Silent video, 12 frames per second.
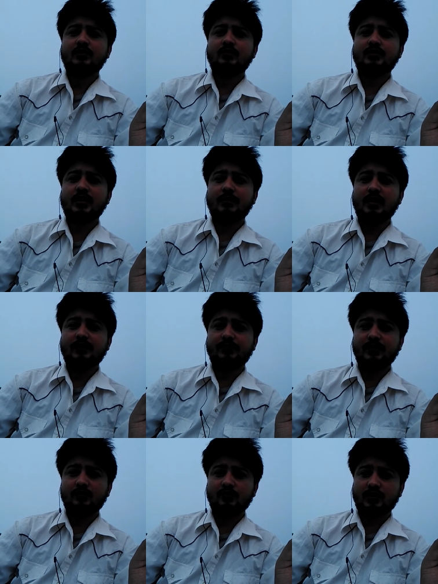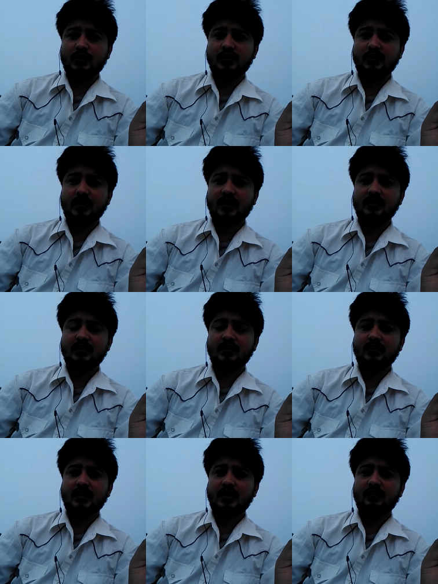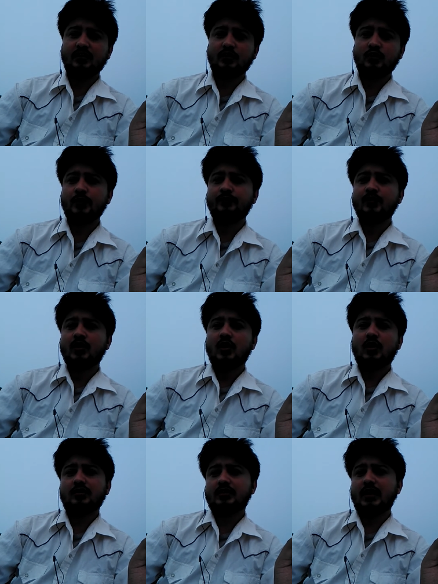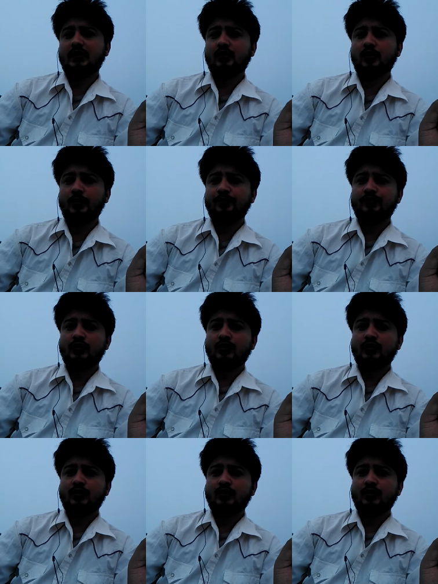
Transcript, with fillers: उसके बाद फिर उच्चतर शिक्षा शिक्षा का दस ठो और सात ठो